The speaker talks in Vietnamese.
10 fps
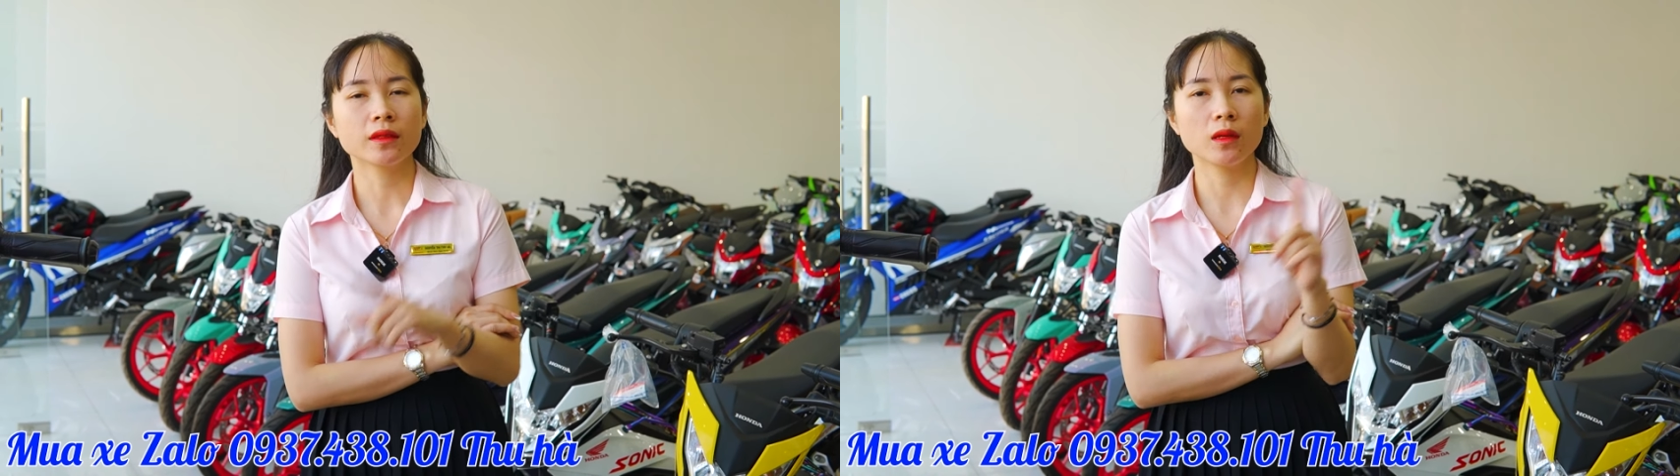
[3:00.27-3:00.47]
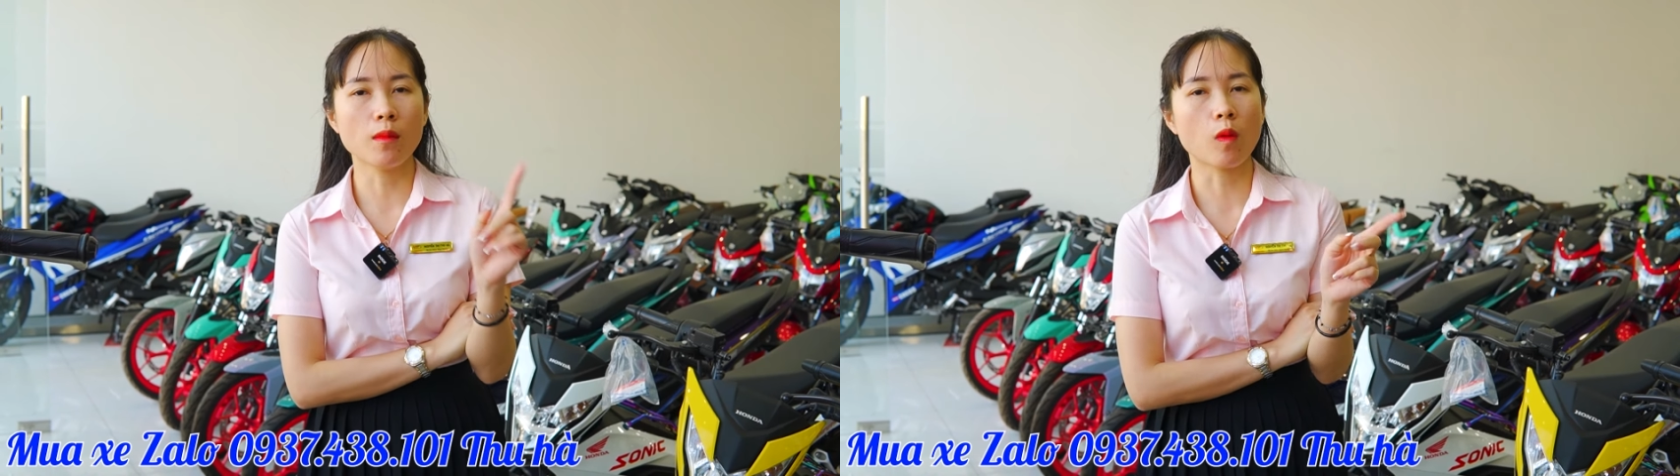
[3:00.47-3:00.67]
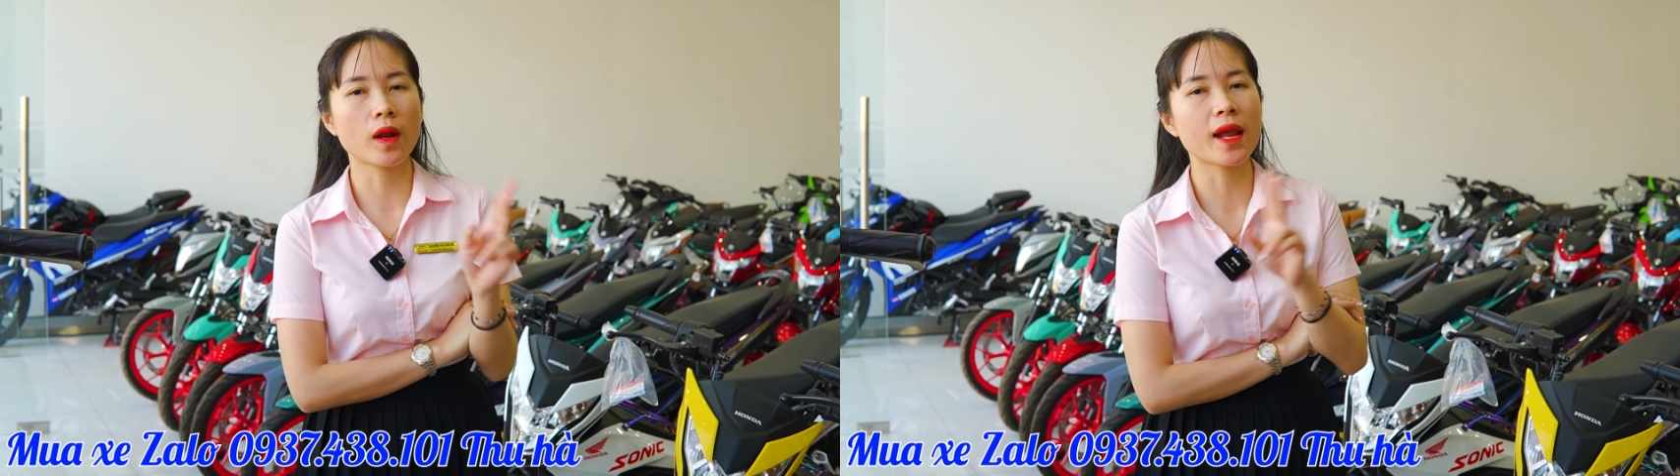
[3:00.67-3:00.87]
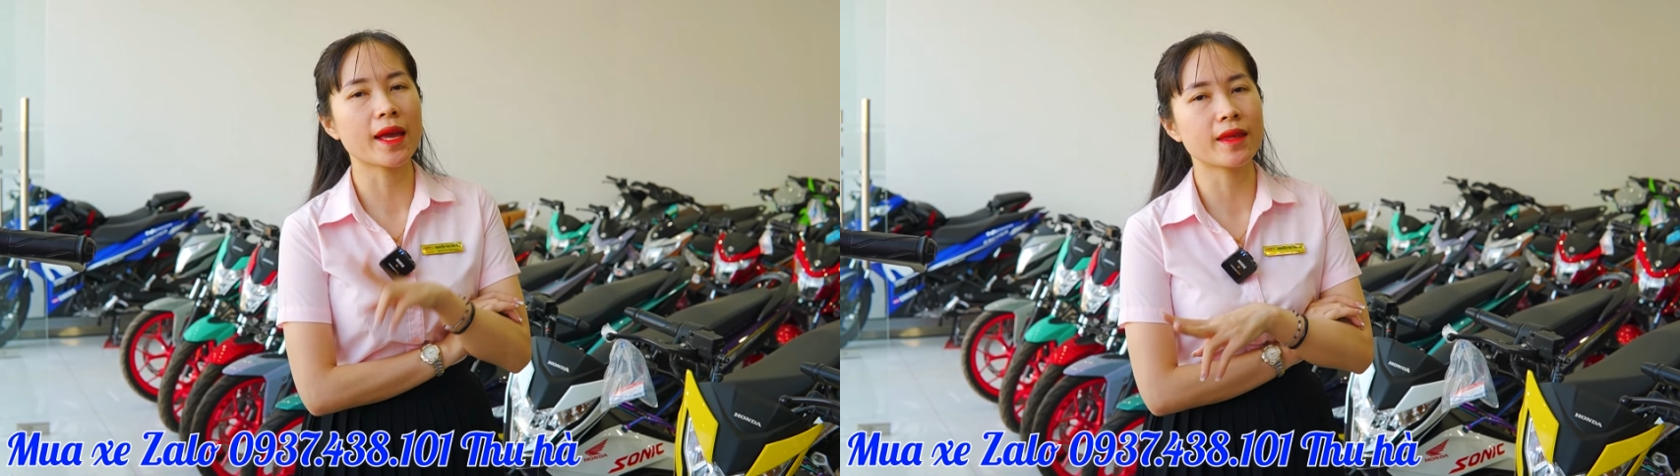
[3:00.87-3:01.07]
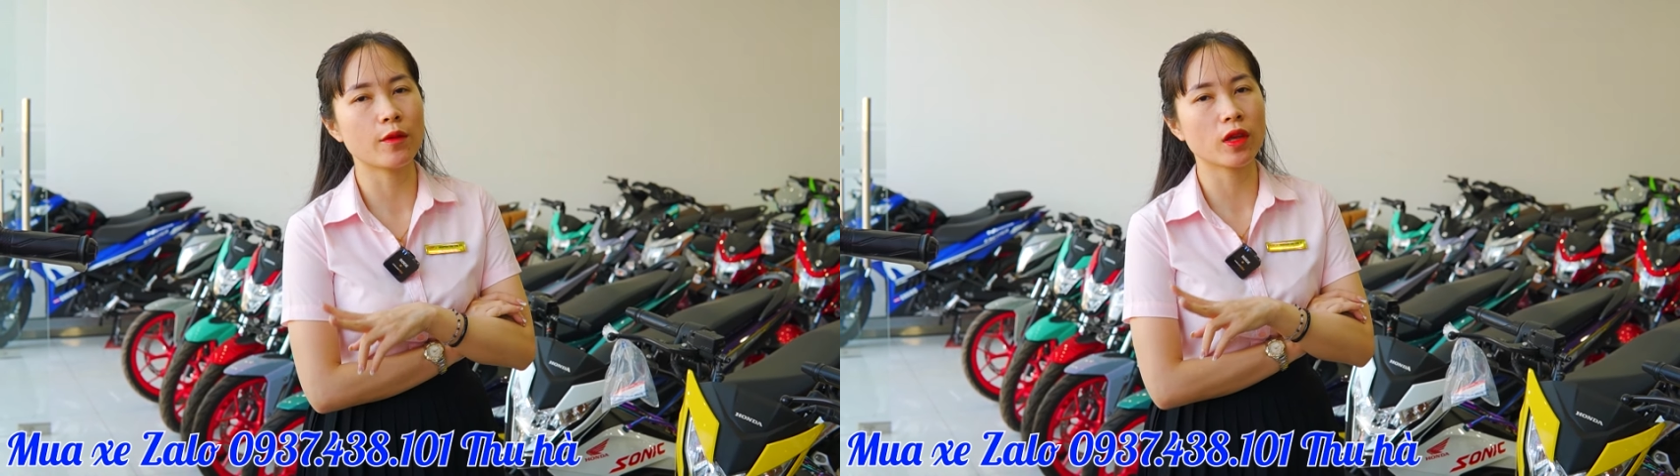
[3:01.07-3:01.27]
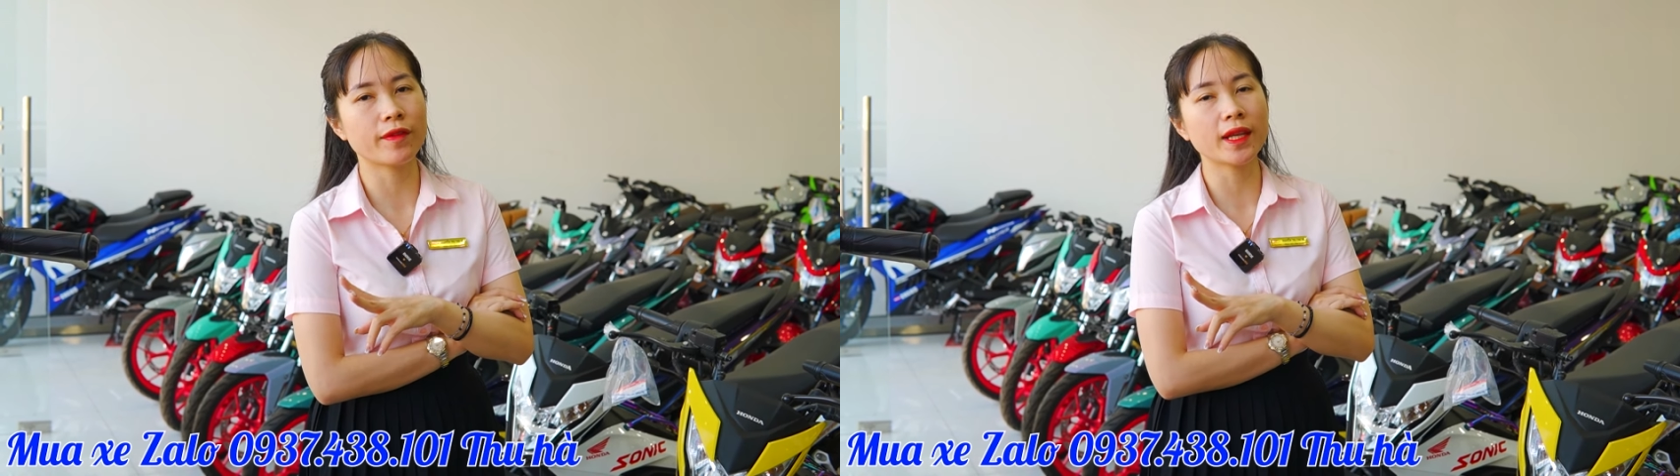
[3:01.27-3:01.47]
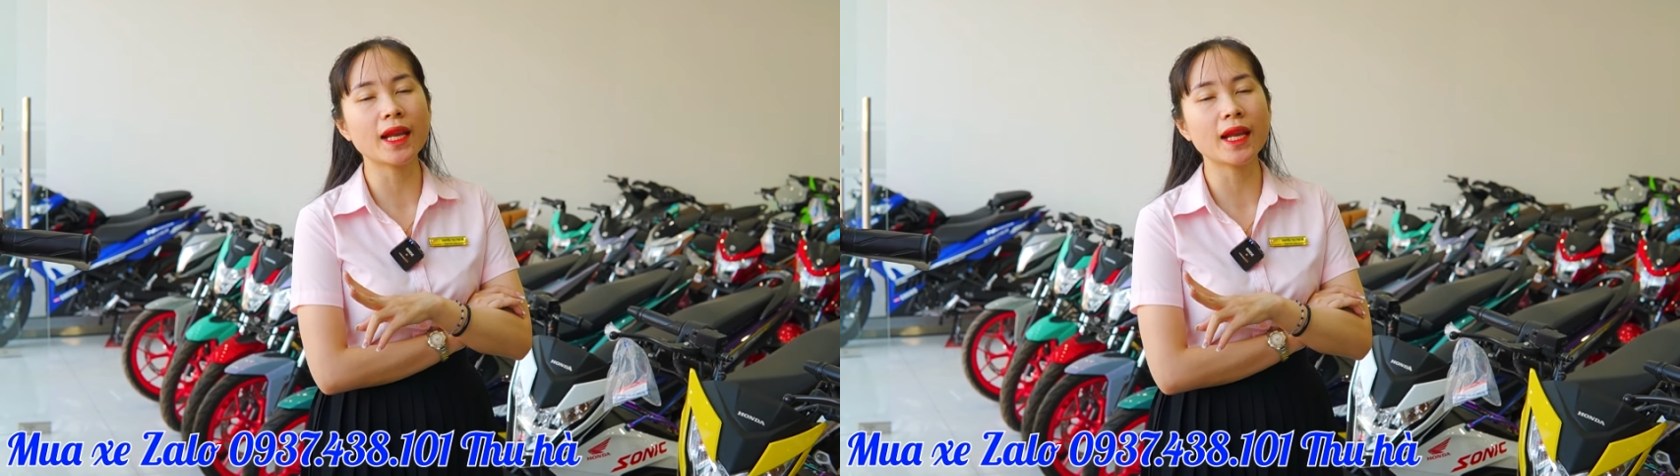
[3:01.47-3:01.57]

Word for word: từ 1 đến 2 triệu chi phí